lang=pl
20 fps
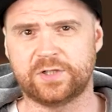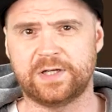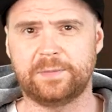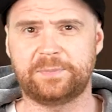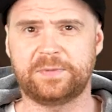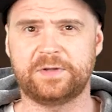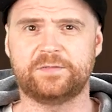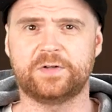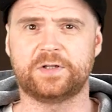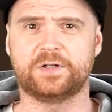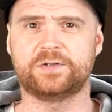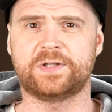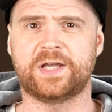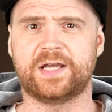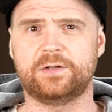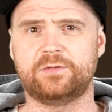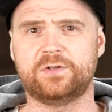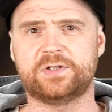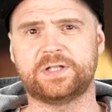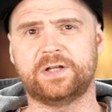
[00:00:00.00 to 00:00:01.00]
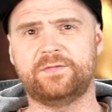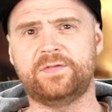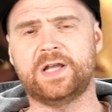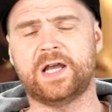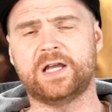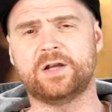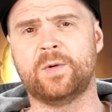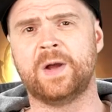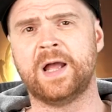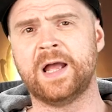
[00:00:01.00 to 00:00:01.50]
lepiej wyglądają niż
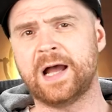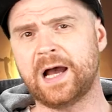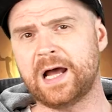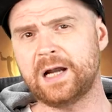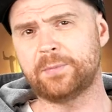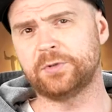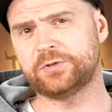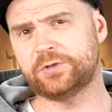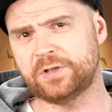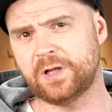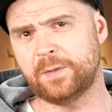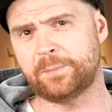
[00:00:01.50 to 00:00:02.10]
nawijają, albo trochę